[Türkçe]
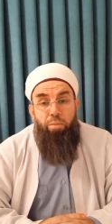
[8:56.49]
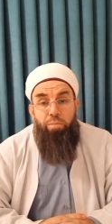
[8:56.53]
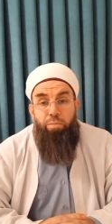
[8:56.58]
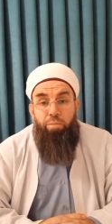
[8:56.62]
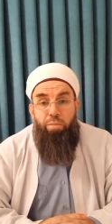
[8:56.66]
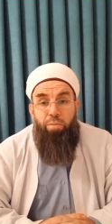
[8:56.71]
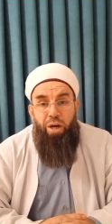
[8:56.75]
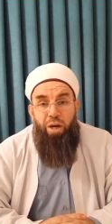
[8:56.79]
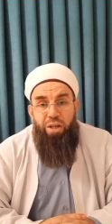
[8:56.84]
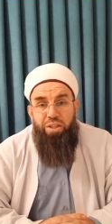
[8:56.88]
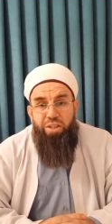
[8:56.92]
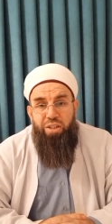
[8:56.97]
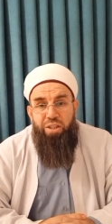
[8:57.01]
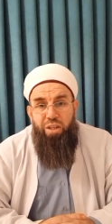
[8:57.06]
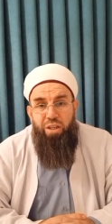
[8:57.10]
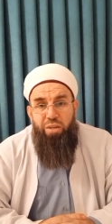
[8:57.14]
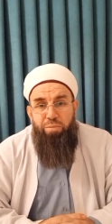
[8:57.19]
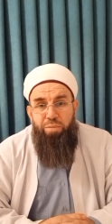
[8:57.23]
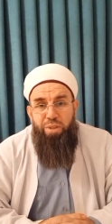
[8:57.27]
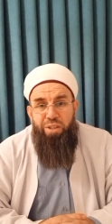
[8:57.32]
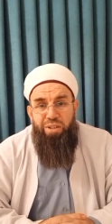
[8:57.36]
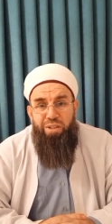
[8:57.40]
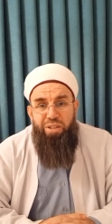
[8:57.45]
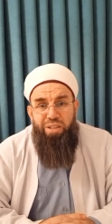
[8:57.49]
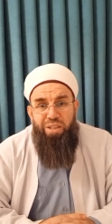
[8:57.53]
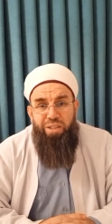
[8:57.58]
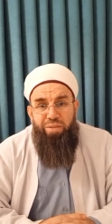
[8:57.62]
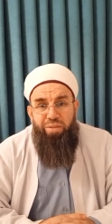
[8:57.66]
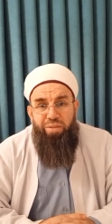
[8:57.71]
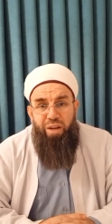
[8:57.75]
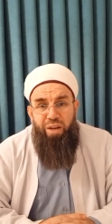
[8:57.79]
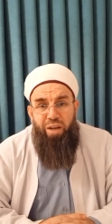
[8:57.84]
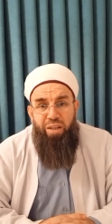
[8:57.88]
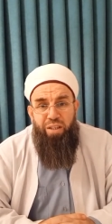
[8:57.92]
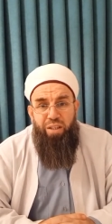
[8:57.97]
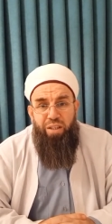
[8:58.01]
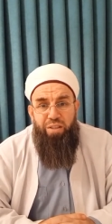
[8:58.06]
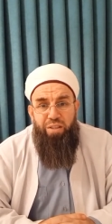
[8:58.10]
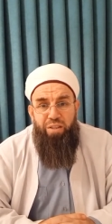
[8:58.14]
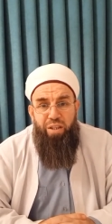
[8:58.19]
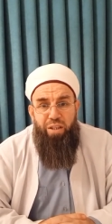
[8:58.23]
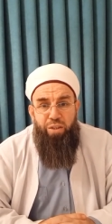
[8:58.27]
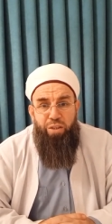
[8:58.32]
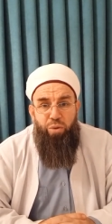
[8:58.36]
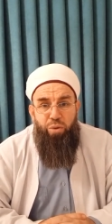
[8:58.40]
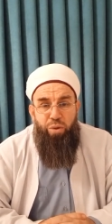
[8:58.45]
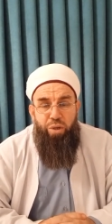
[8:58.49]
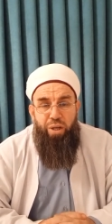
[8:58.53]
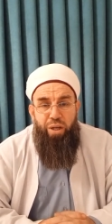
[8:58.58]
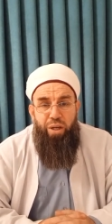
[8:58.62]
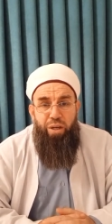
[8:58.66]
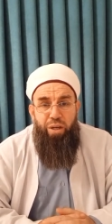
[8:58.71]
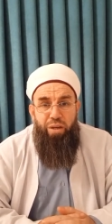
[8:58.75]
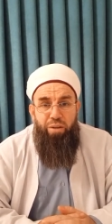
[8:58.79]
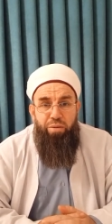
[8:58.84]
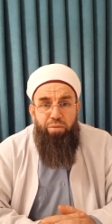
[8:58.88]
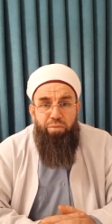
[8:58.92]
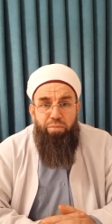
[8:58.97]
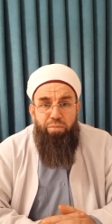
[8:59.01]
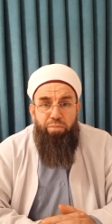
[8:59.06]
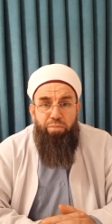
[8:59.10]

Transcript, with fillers: Başka bir rivayete göre,